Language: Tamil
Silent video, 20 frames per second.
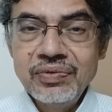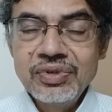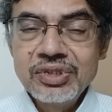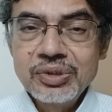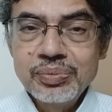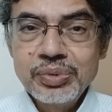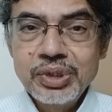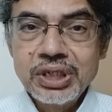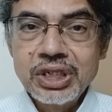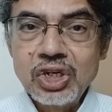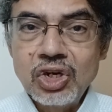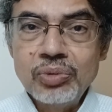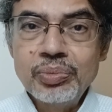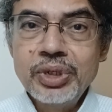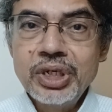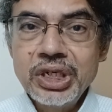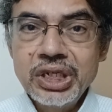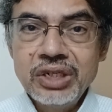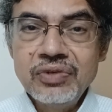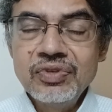இன்வெஸ்ட்மெண்ட்
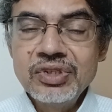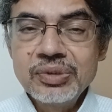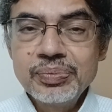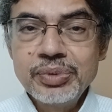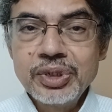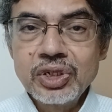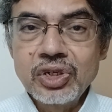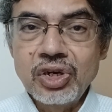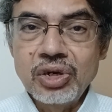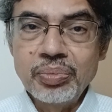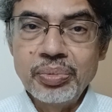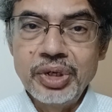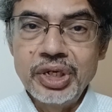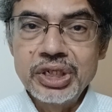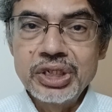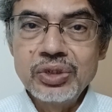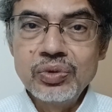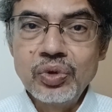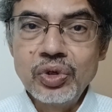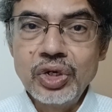கவர்மெண்ட் இன்வெஸ்ட்மெண்ட்
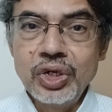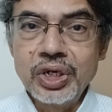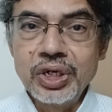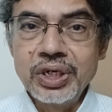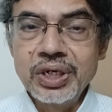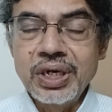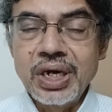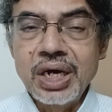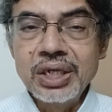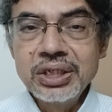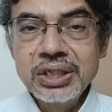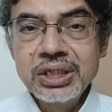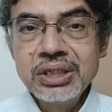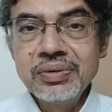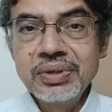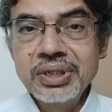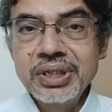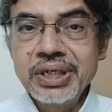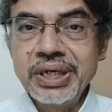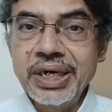கார்பரேஷன் ஒன்று இருக்குது அதுக்கு
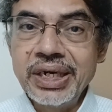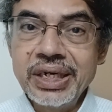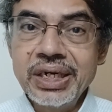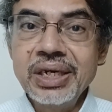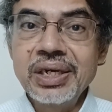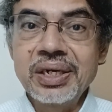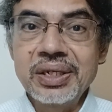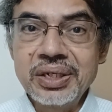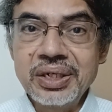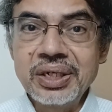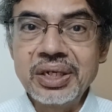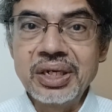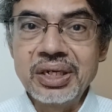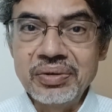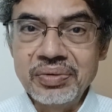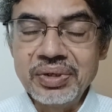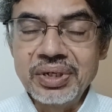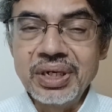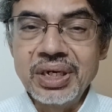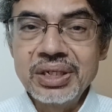வந்து ஹெட்டாக இருந்திருக்கார்
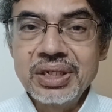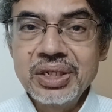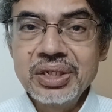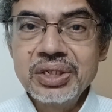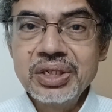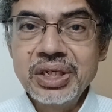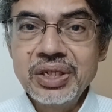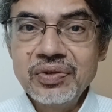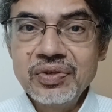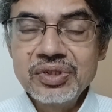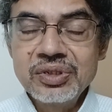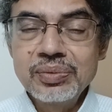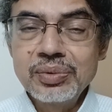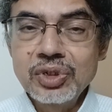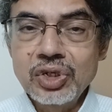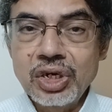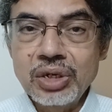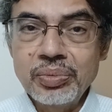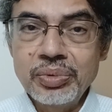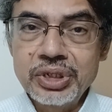அவர் அதாவது இந்த
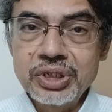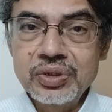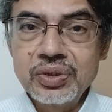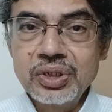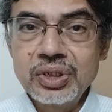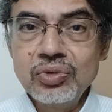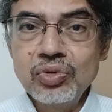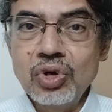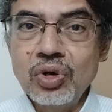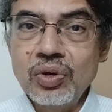இன்வெஸ்ட்மெண்ட் கார்பரேஷன் வந்து